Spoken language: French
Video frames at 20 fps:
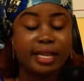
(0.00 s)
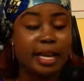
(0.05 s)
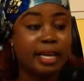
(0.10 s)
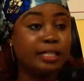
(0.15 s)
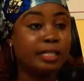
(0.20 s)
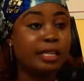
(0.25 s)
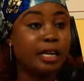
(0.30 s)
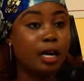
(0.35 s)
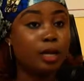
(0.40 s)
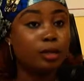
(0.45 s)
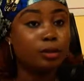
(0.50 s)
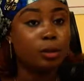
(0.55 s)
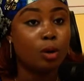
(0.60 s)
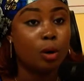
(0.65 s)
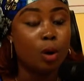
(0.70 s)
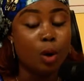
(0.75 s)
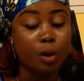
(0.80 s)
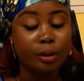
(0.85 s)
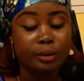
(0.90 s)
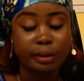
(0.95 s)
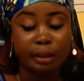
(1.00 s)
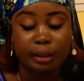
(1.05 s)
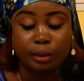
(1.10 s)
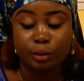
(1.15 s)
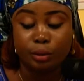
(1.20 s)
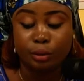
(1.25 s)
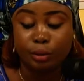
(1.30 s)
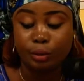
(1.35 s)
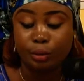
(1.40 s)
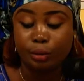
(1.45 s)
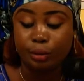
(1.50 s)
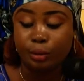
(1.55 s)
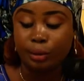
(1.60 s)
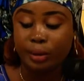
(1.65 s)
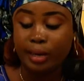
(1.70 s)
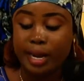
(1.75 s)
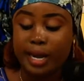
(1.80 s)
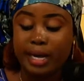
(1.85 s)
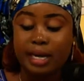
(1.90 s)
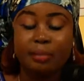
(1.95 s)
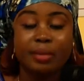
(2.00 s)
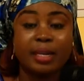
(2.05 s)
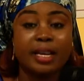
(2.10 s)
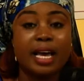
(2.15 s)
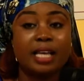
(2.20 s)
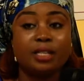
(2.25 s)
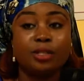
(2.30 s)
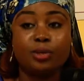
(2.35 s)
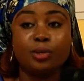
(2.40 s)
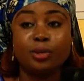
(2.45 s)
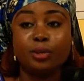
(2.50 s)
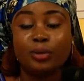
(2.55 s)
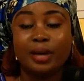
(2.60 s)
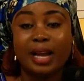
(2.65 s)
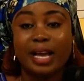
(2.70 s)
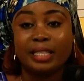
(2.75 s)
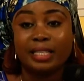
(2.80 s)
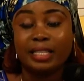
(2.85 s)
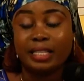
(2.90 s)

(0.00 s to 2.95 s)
s'agit entre autres de l'élimination de la